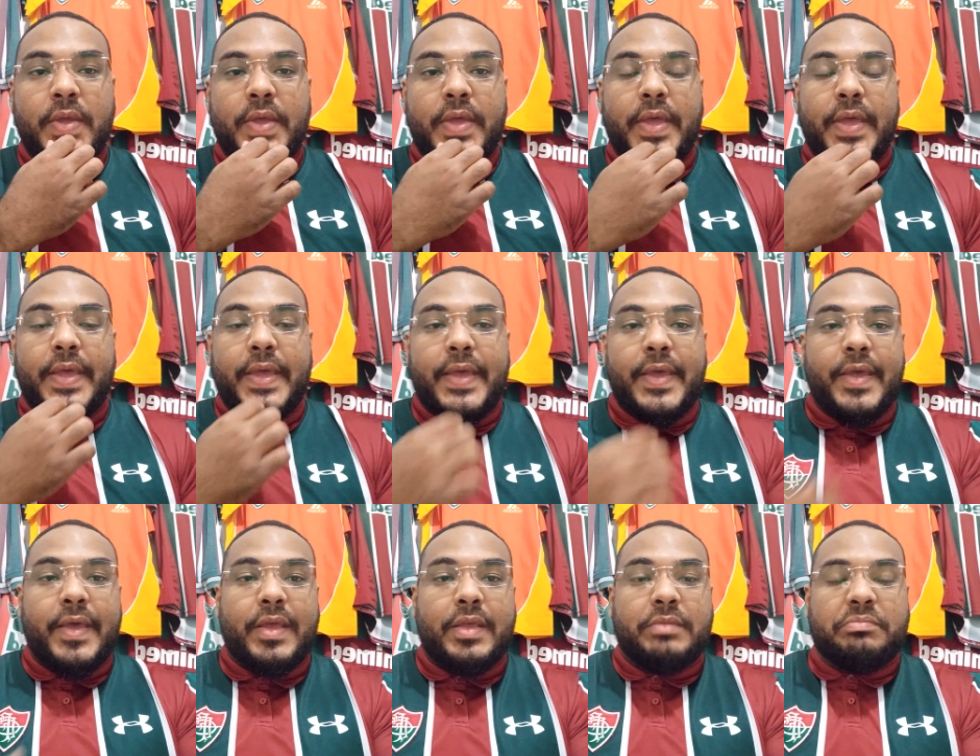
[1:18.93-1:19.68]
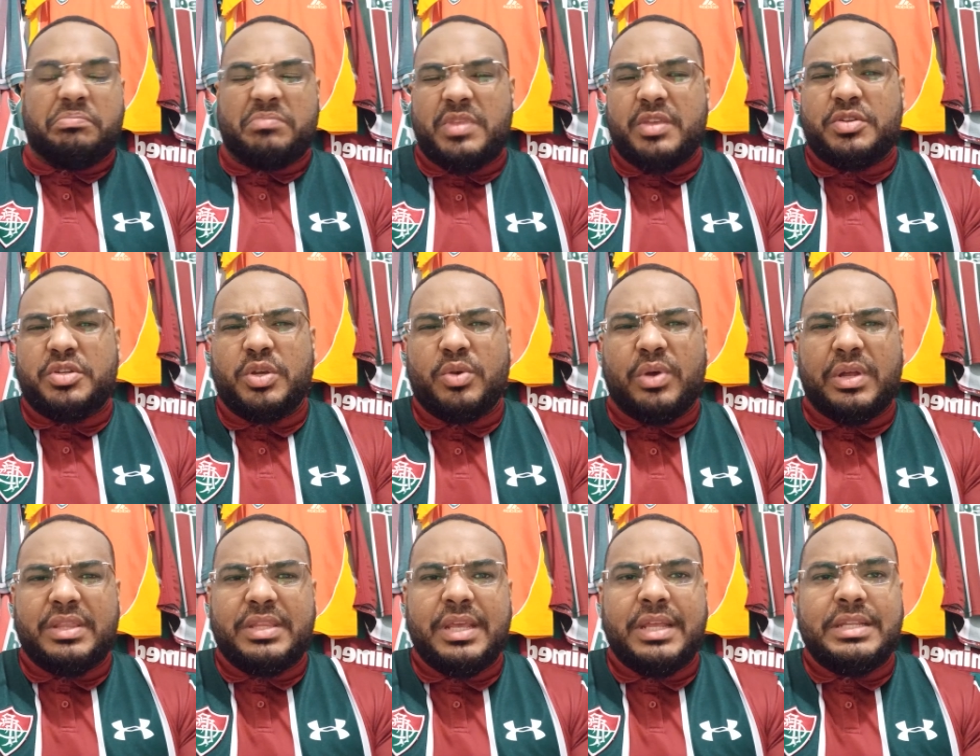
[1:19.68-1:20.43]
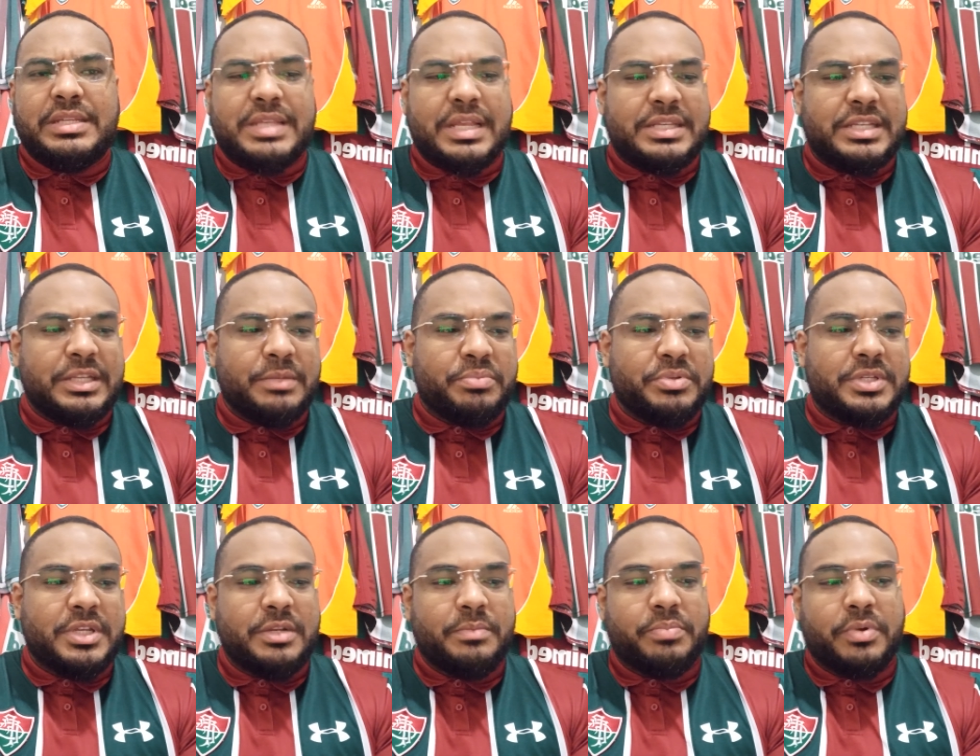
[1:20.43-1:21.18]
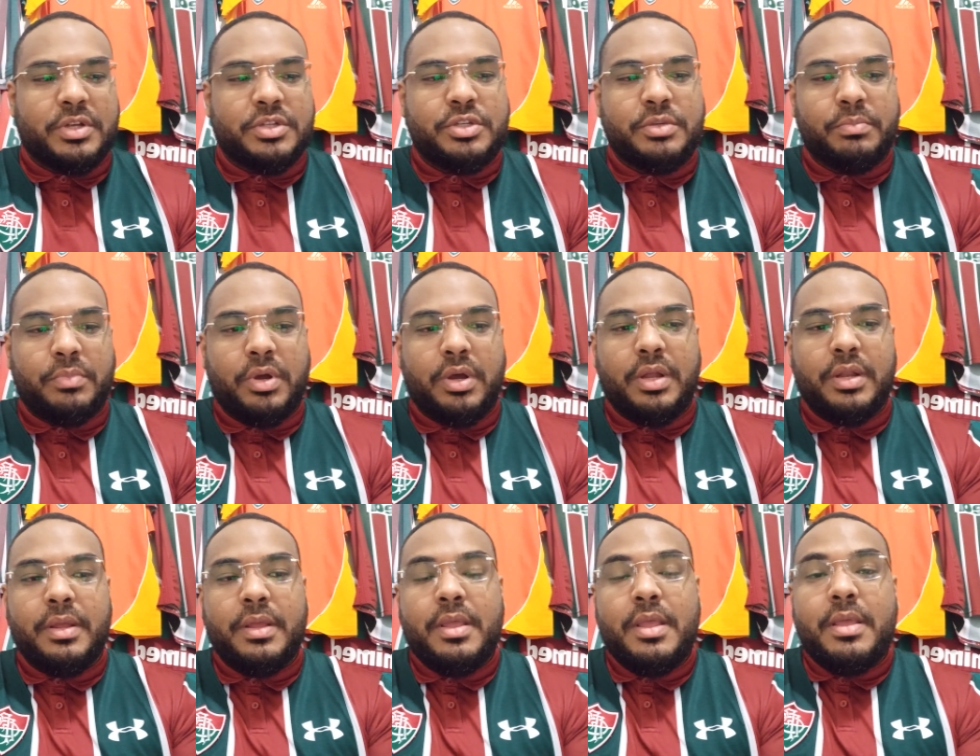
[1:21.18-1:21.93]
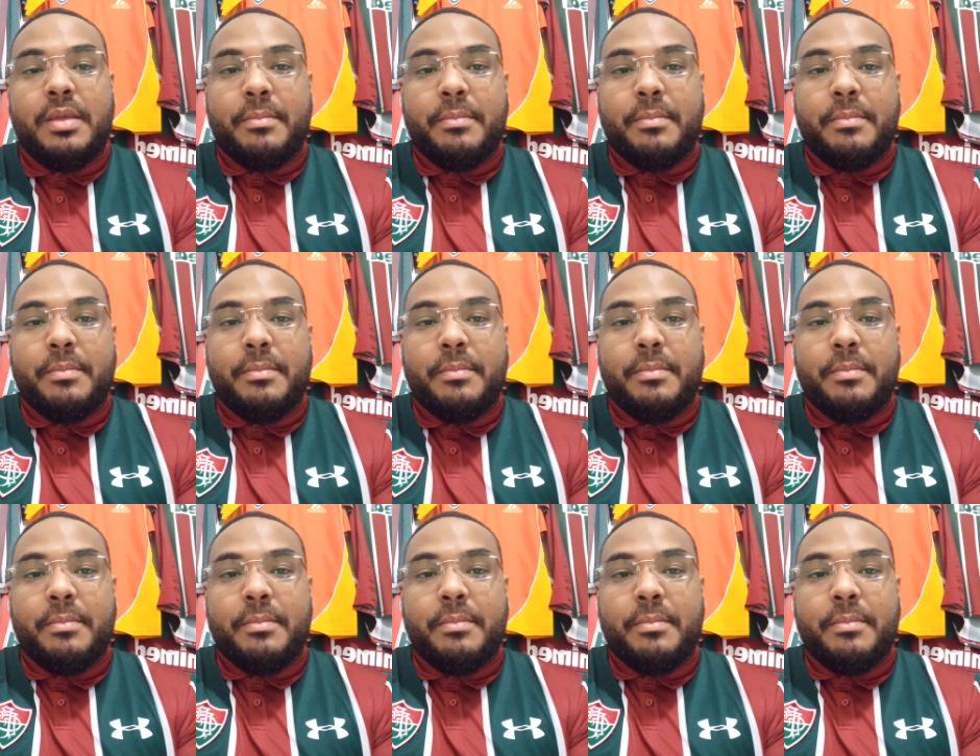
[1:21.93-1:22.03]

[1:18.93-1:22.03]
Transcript: É, chegou até de 60% de posse de bola,